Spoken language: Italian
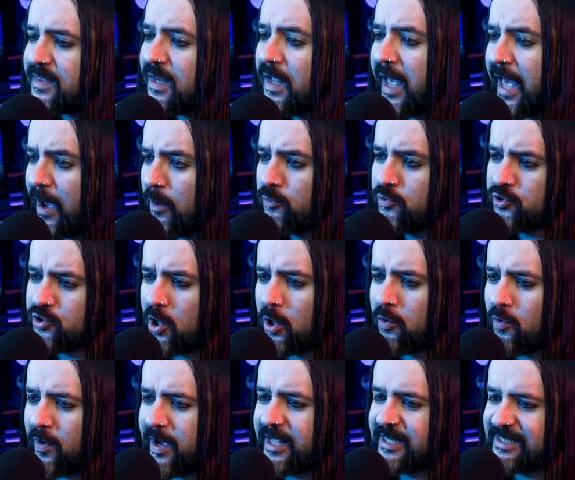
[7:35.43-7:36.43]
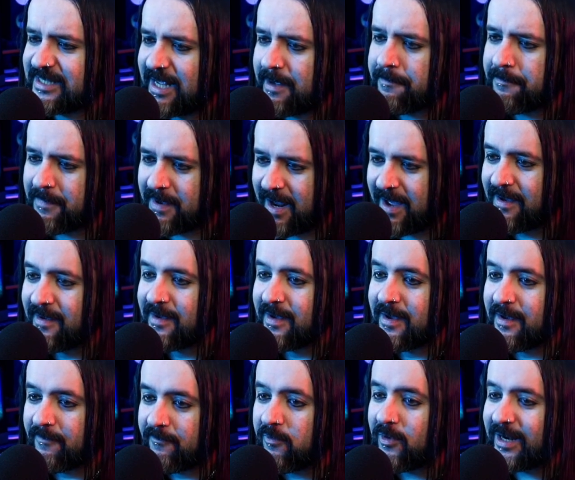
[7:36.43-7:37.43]
è un gioco che sembra
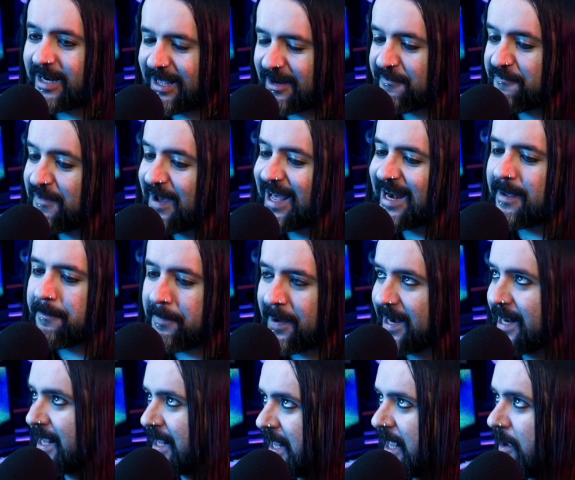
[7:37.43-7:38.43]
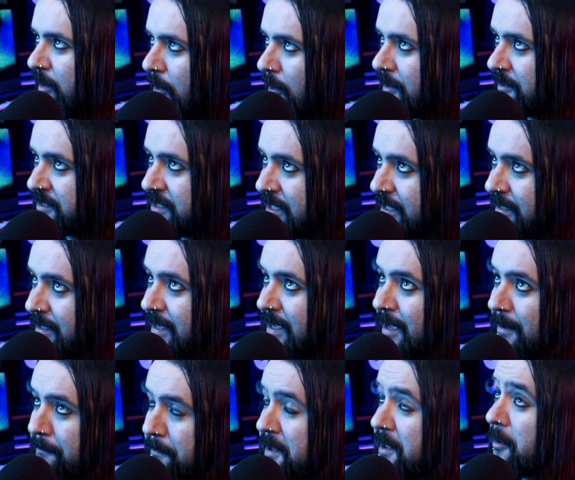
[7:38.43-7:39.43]
voler fare parecchie cose,
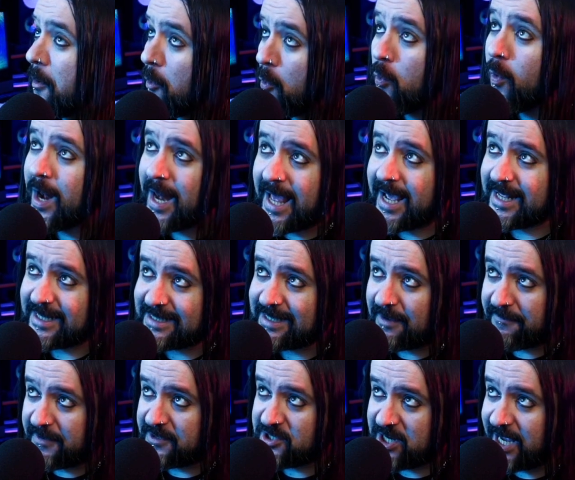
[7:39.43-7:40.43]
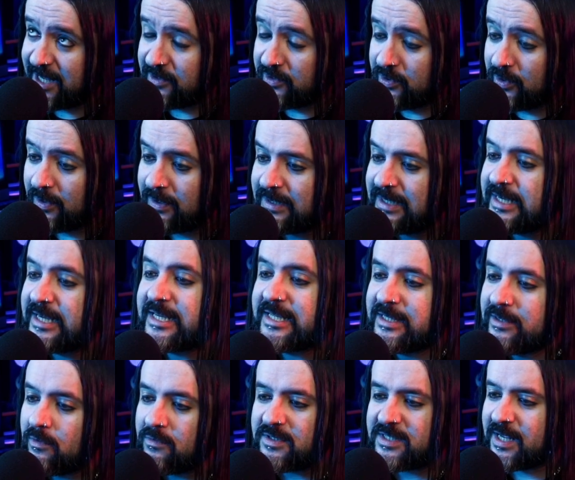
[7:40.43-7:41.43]
però quelle che sta facendo
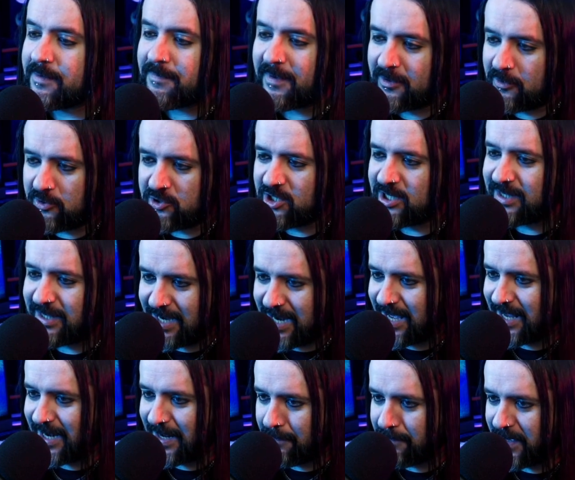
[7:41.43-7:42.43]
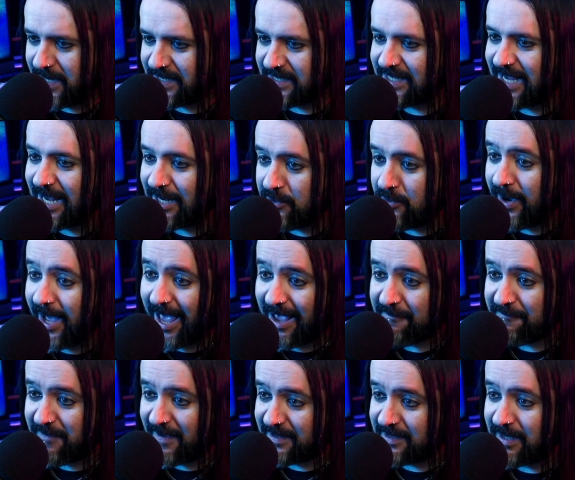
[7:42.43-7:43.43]
non sembrano centrare il bersaglio e
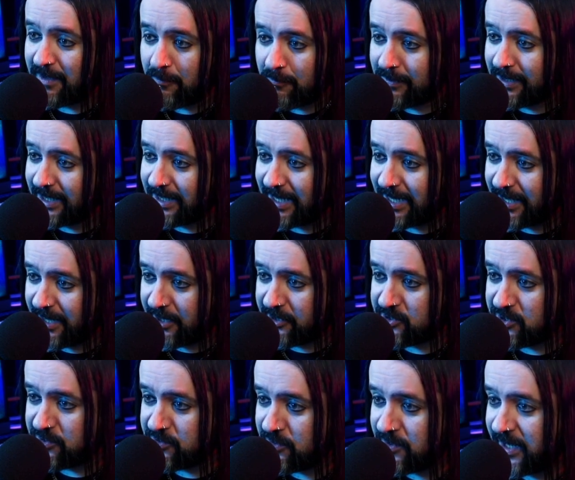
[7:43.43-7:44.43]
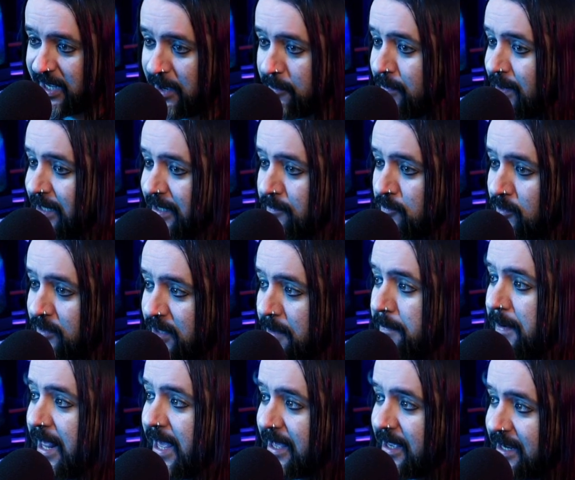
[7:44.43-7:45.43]
infatti una delle recensioni che è quella di
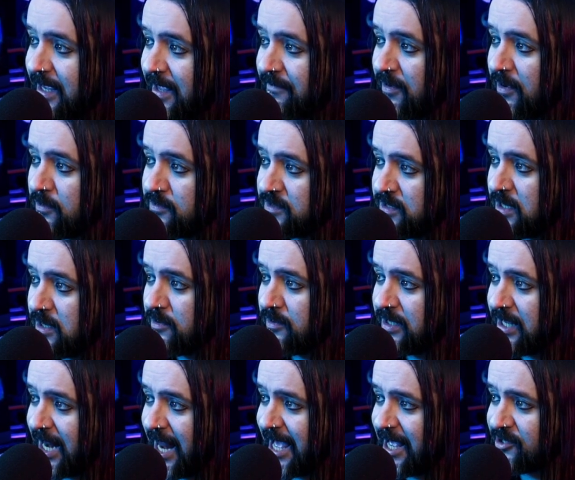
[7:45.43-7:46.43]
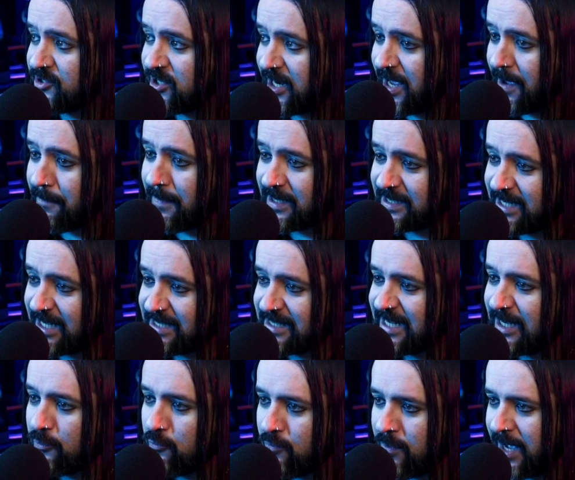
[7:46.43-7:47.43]
multiplayer che vi consiglio di leggere abbastanza
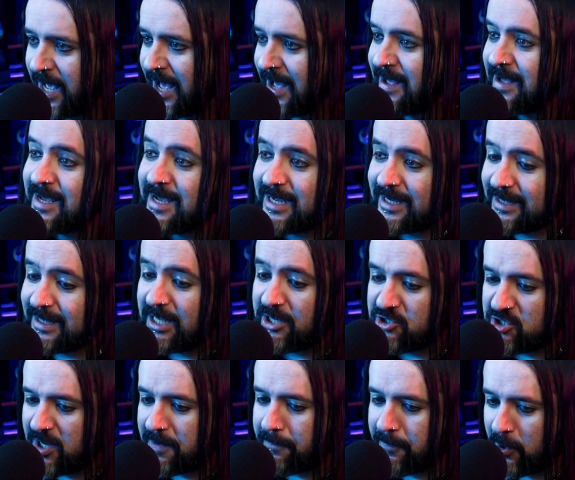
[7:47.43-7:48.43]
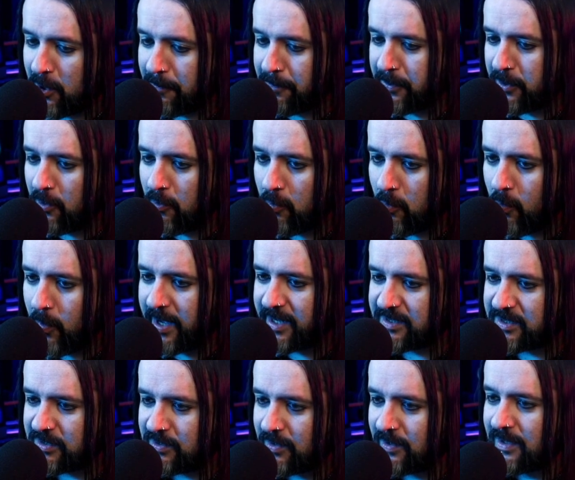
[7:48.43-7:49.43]
lunga dice proprio
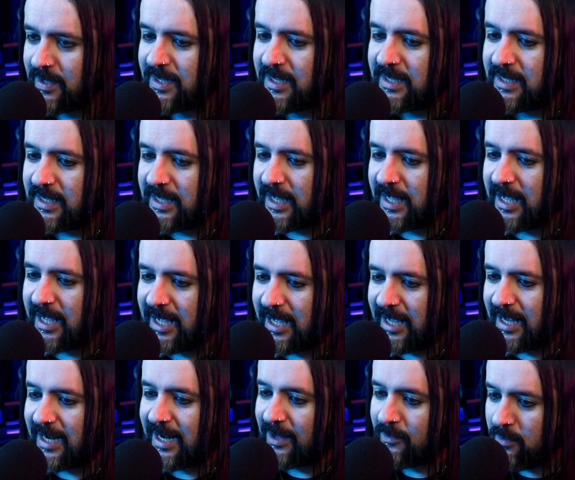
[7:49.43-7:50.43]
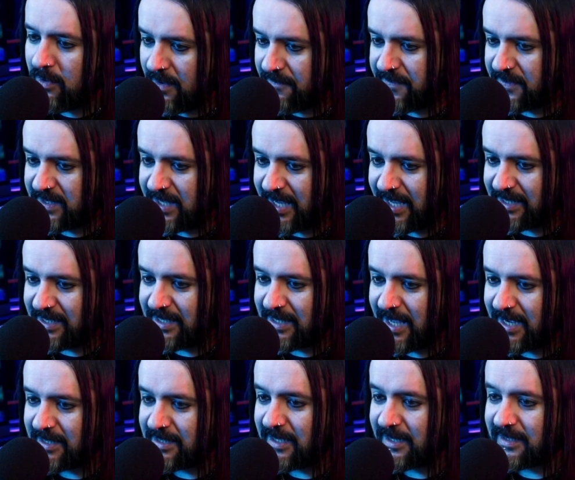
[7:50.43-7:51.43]
questo eh, la nuova fatica di
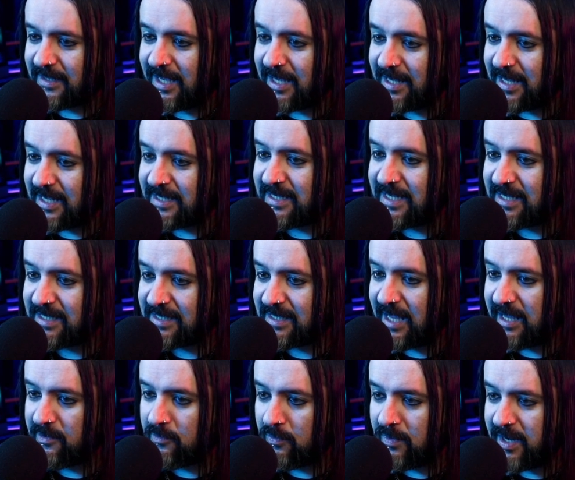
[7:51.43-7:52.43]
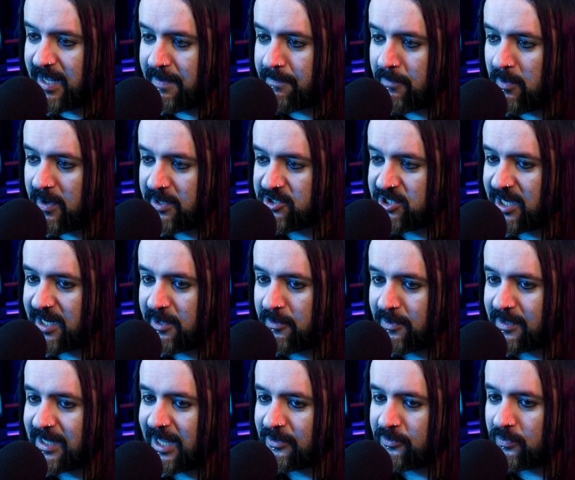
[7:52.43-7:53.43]
Deck 13 esiste in un limbo che ci ha
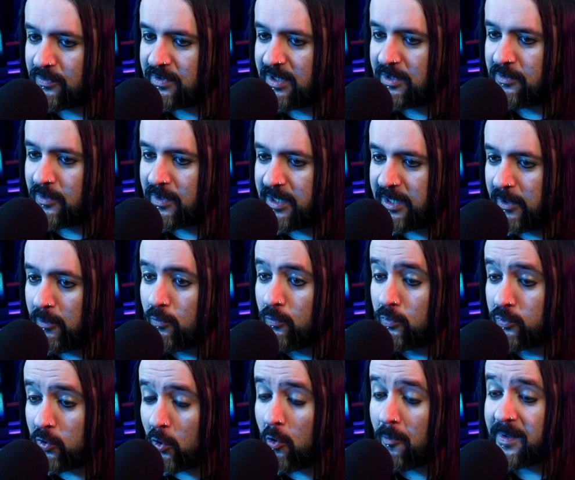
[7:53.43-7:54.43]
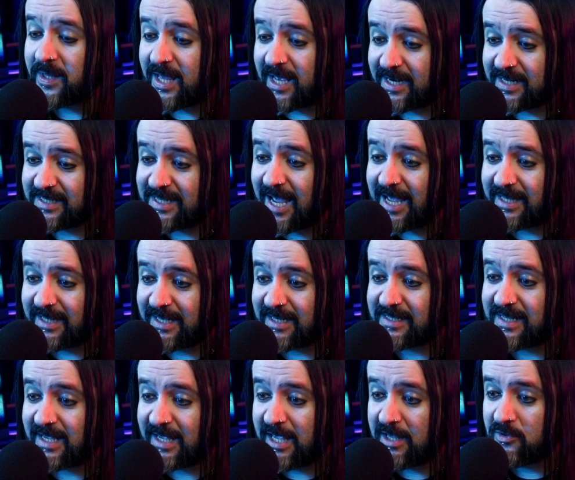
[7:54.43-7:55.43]
ricordato titoli di culto come Darksiders
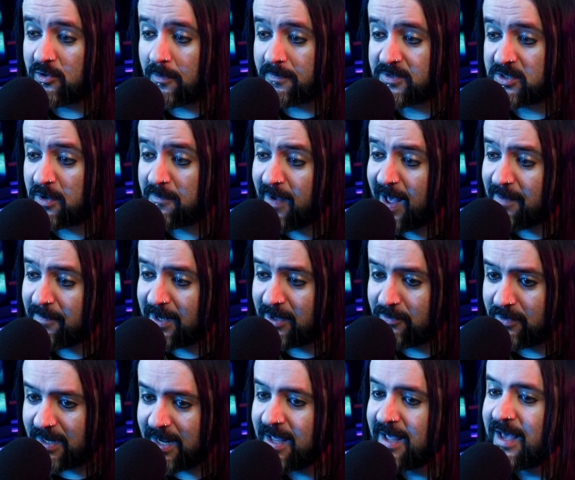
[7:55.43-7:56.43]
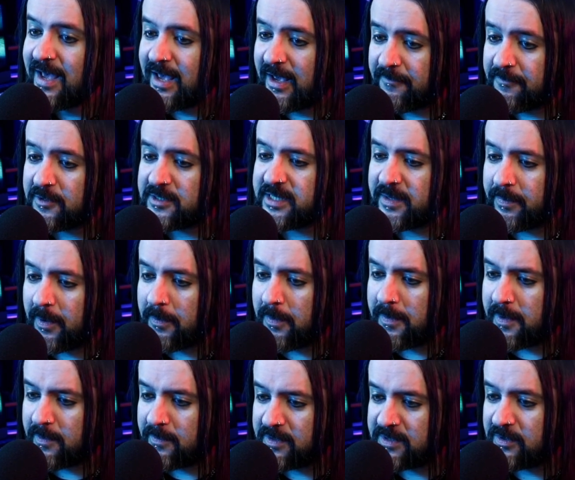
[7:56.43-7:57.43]
e Kingdoms of Amalur e forse è proprio
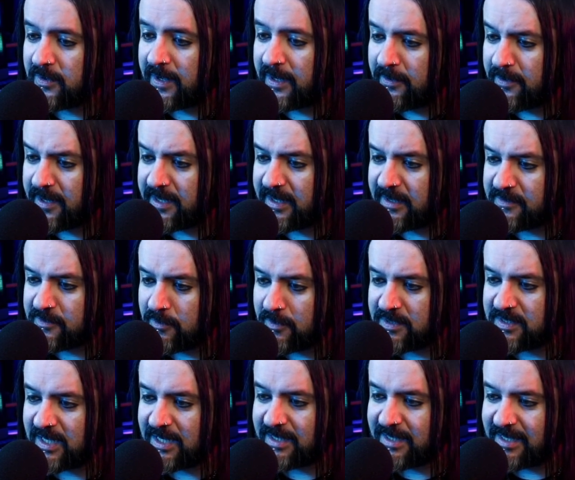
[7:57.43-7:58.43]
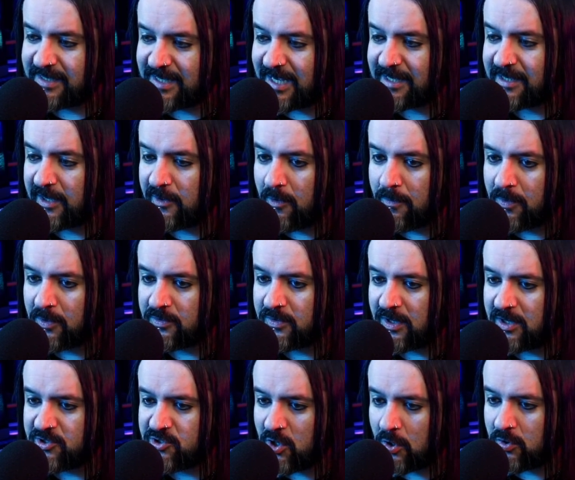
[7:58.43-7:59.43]
per questo che le ore trascorse nel desertico mondo
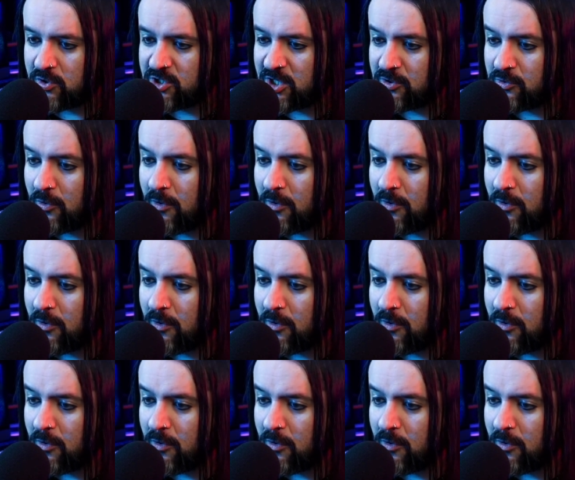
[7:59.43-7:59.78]
del gioco ci hanno